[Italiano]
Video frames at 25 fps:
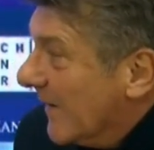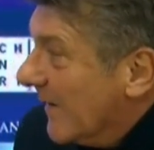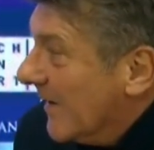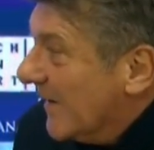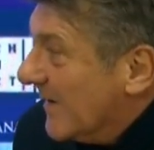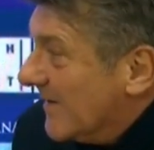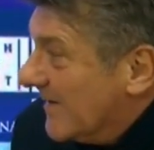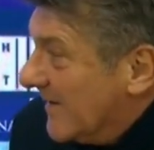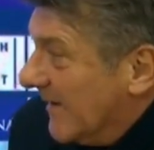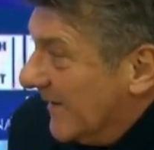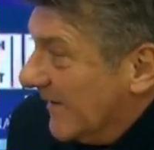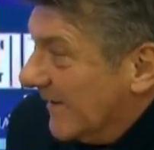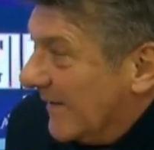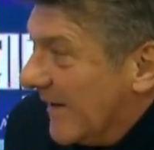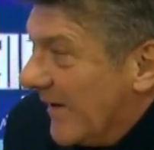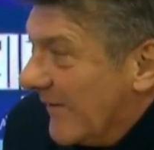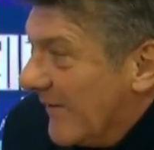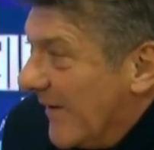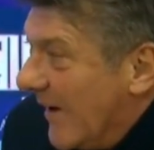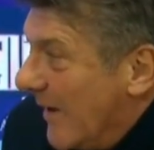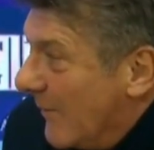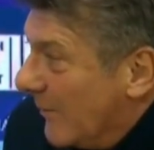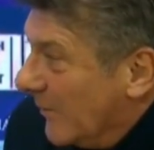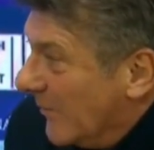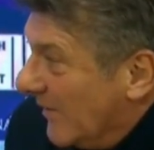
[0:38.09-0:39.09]

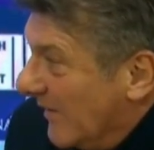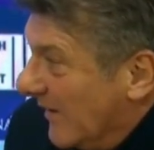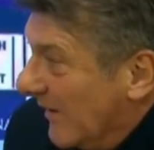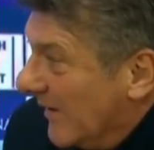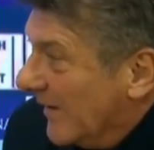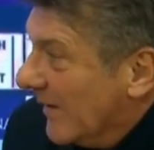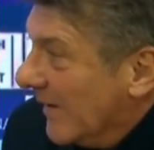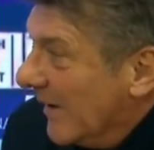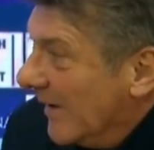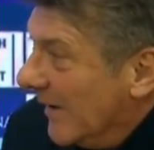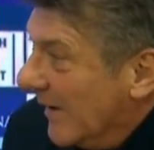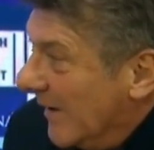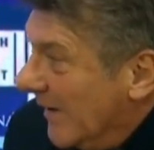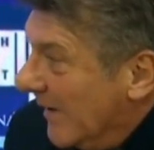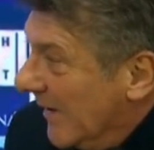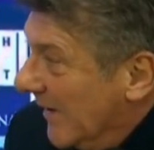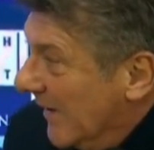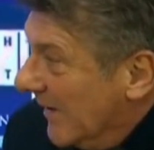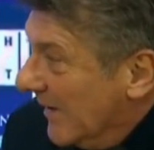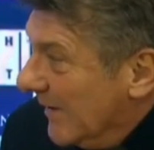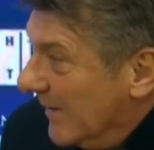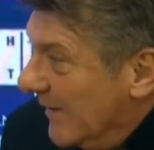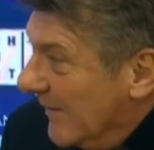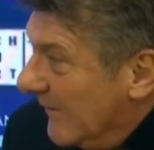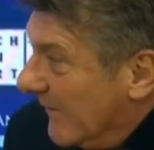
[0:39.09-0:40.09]
stentavamo di,
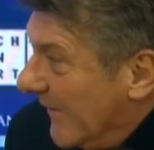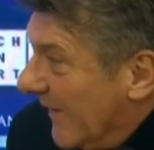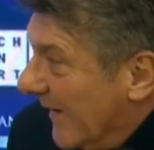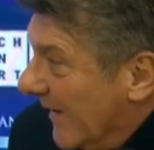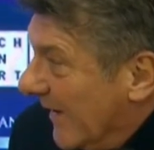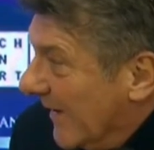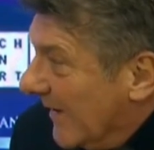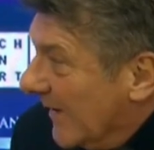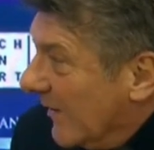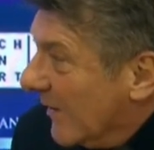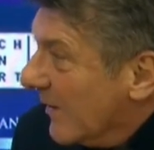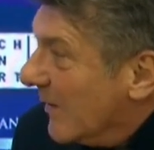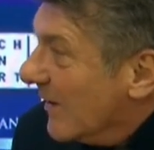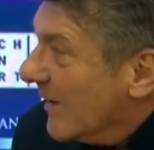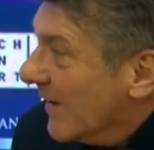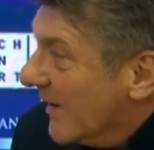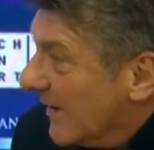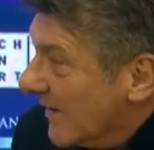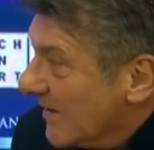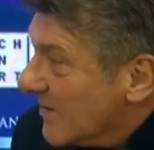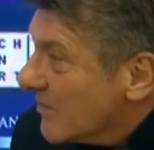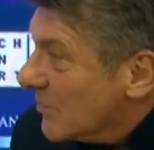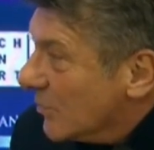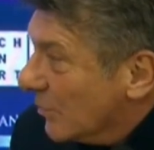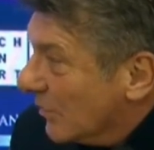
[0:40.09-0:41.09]
di, fare
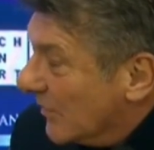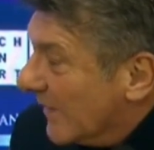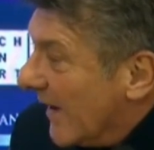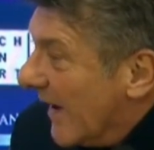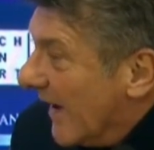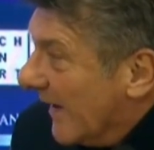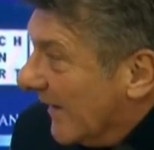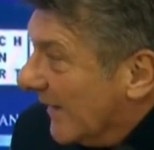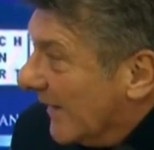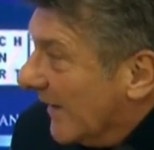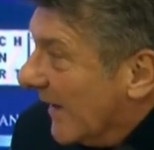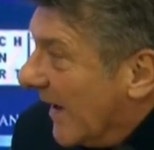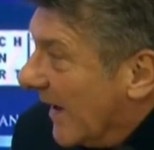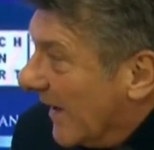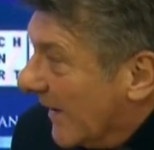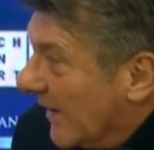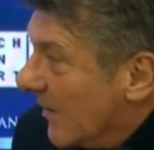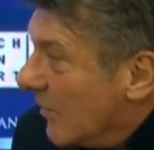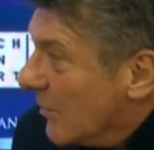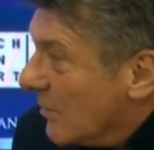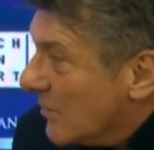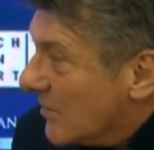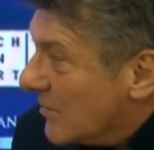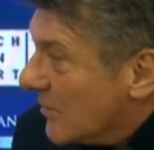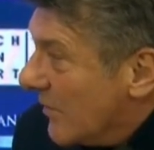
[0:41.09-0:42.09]
risultati anche
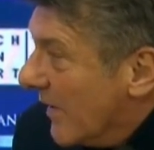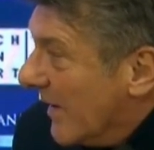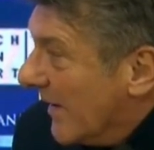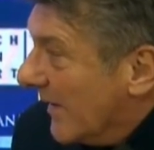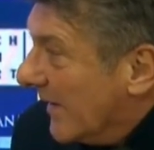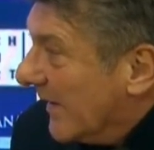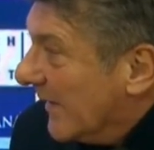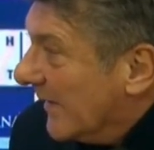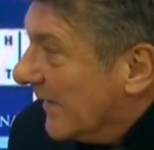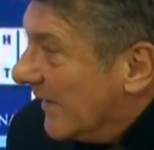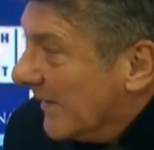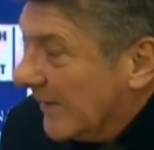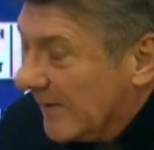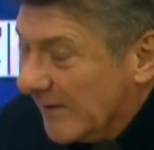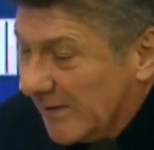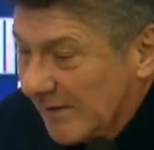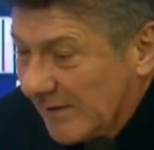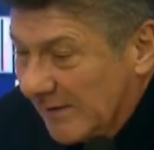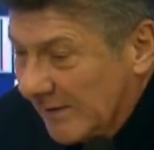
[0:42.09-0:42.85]
con squadre di, di,